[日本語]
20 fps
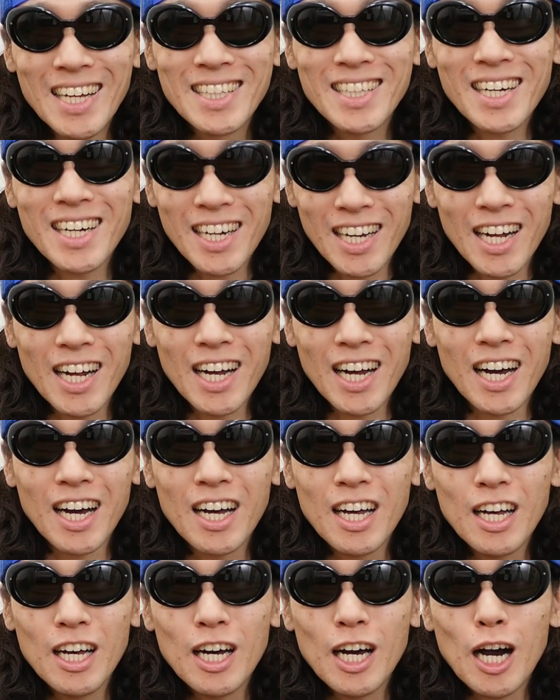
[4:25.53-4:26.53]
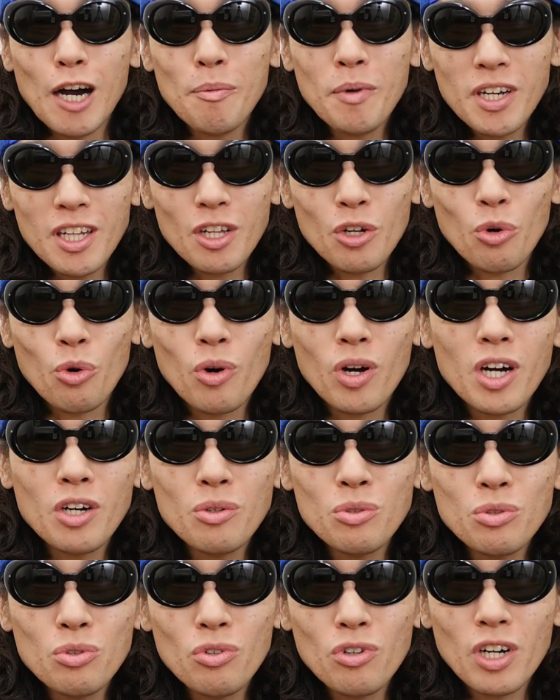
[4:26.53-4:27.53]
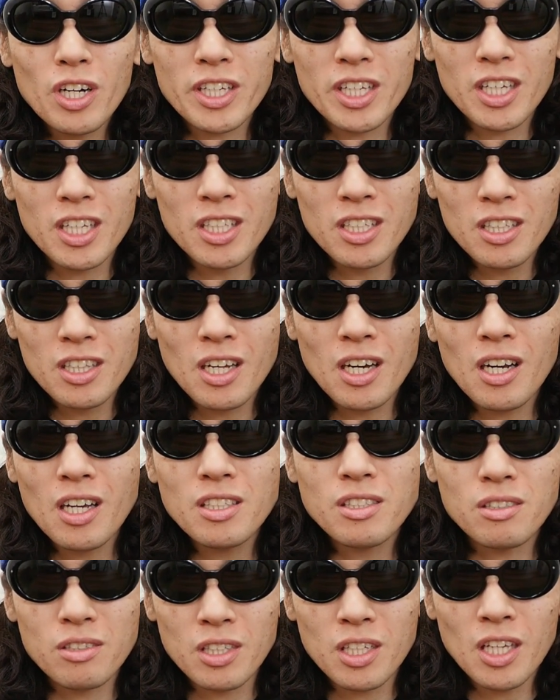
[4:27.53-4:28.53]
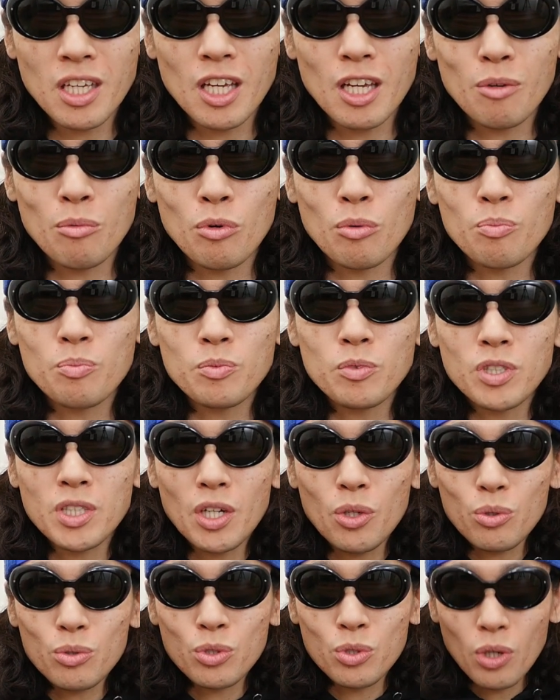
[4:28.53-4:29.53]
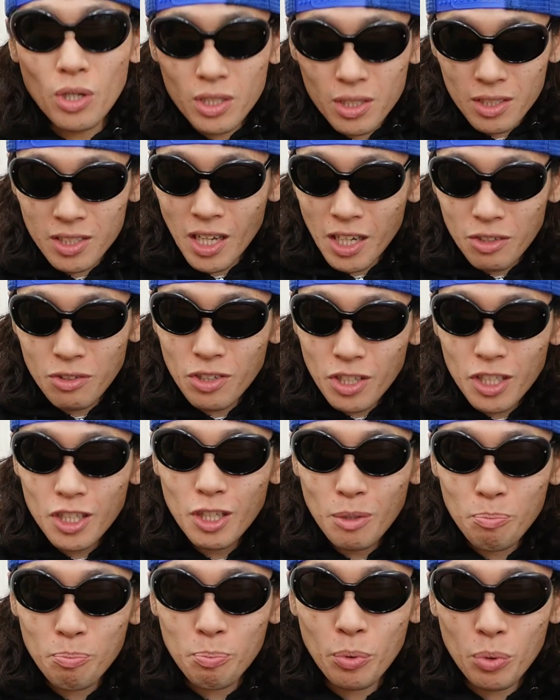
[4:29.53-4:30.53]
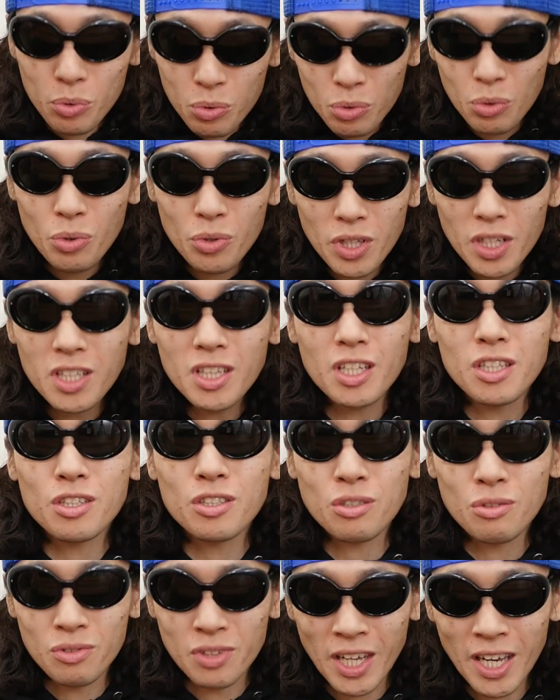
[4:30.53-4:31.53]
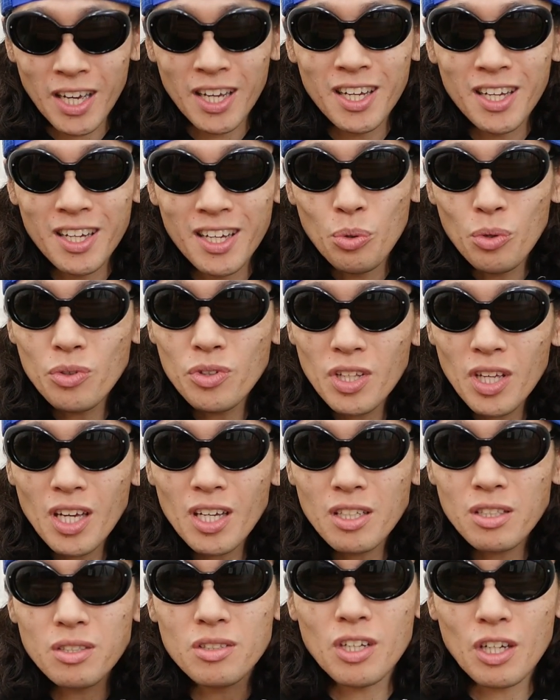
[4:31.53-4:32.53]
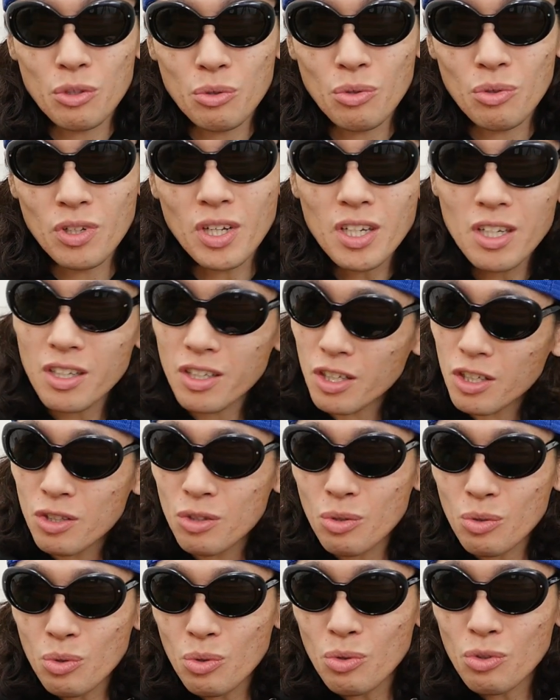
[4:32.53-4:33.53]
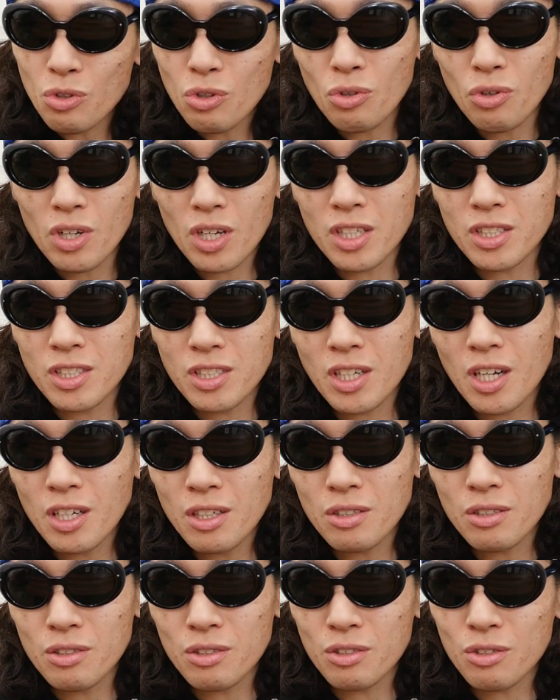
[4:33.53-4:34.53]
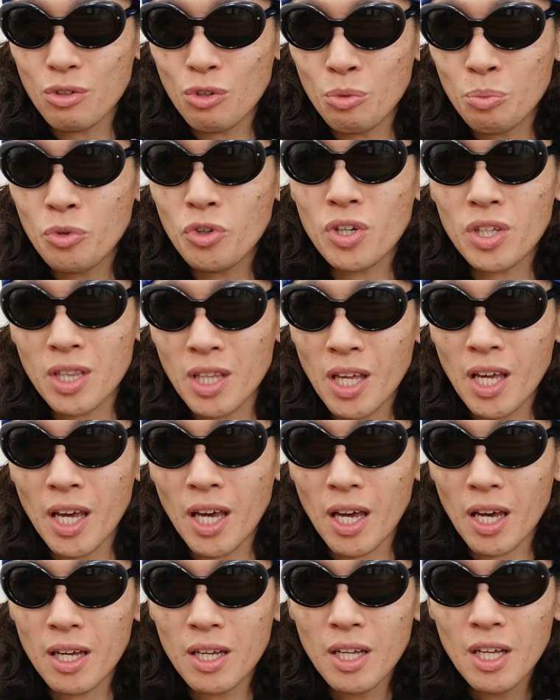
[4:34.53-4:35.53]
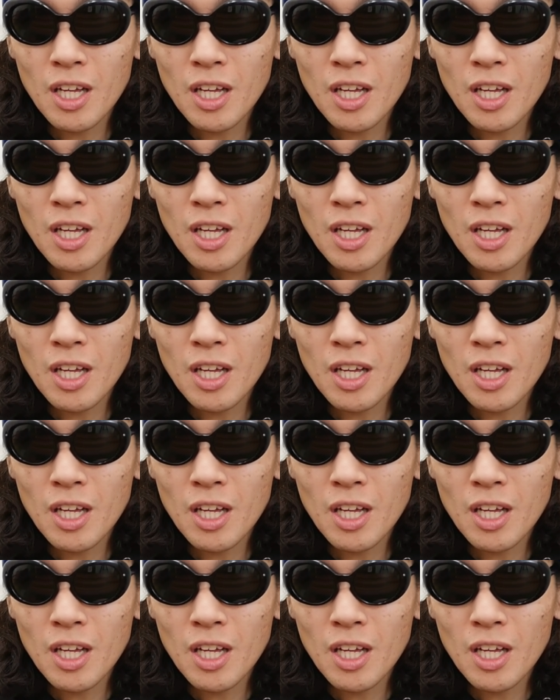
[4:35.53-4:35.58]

だから、あまりね、他の人が気にならずに、もう作品に没頭できたんですよね。4DX だと、なんかね、人との距離が近く思えて、